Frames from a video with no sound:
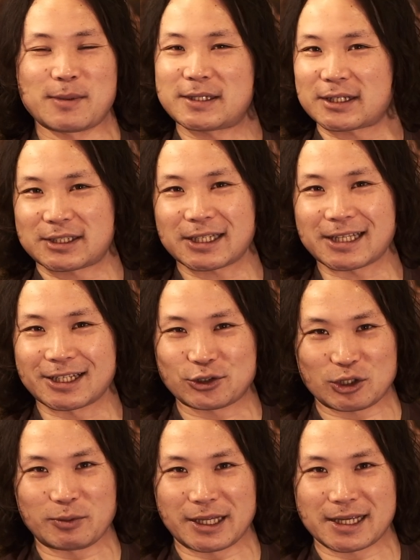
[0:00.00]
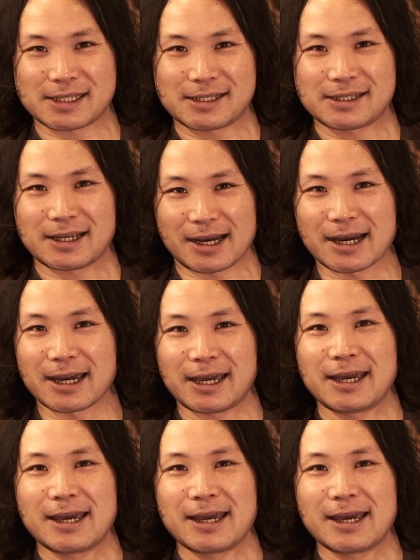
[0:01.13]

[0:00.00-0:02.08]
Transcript: めちゃくちゃ楽しみです、はい。